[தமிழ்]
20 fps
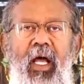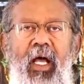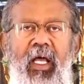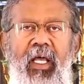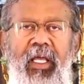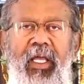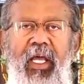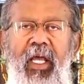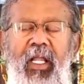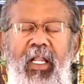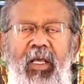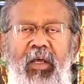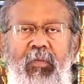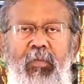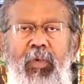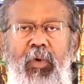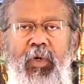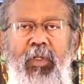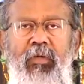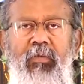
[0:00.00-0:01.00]
ஆகையால்
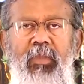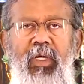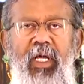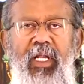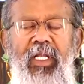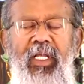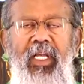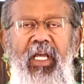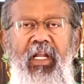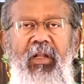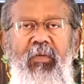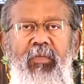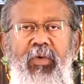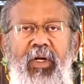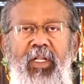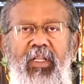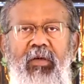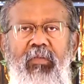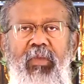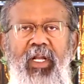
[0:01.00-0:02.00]
எப்போதும் கனியான
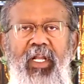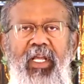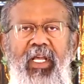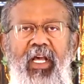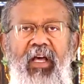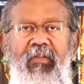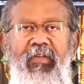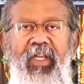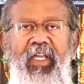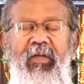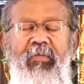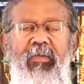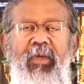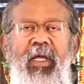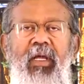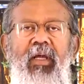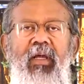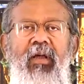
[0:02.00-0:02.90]
புனித மரியாவையும்